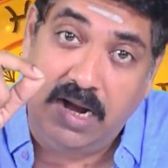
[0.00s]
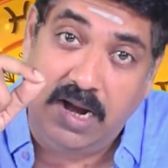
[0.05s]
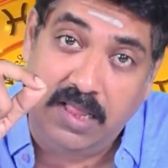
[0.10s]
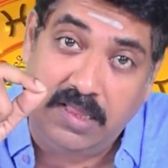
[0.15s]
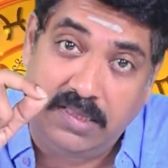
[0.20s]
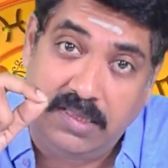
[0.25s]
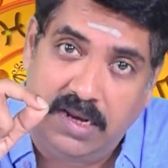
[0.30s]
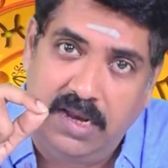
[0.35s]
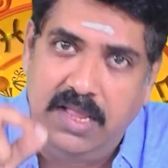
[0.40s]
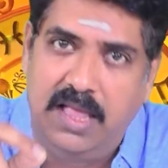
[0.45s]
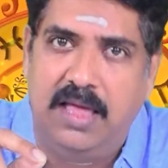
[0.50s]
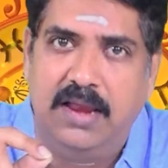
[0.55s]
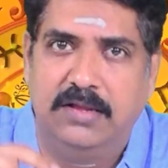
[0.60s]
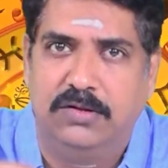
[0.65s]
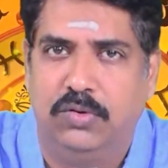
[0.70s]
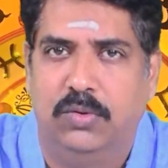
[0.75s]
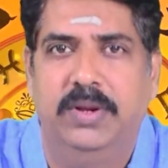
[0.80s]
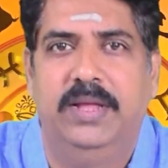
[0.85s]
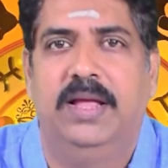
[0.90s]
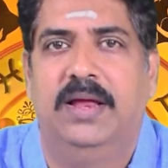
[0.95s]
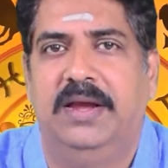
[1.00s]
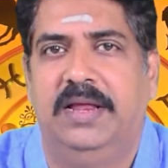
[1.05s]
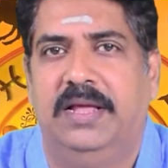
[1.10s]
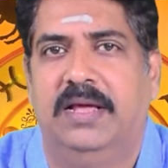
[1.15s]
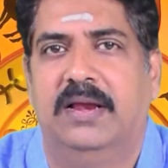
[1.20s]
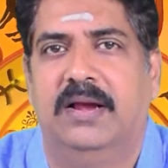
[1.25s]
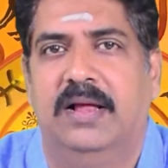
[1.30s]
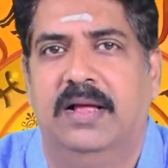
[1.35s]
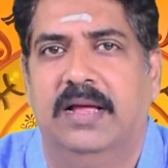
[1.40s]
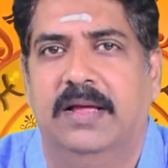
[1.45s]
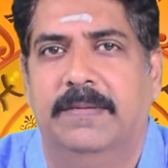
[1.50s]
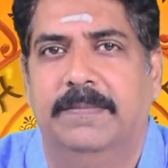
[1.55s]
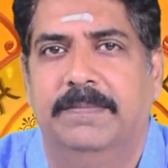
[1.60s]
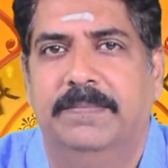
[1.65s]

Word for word: காலத்தில் யார் துணையாக நிற்கிறாங்க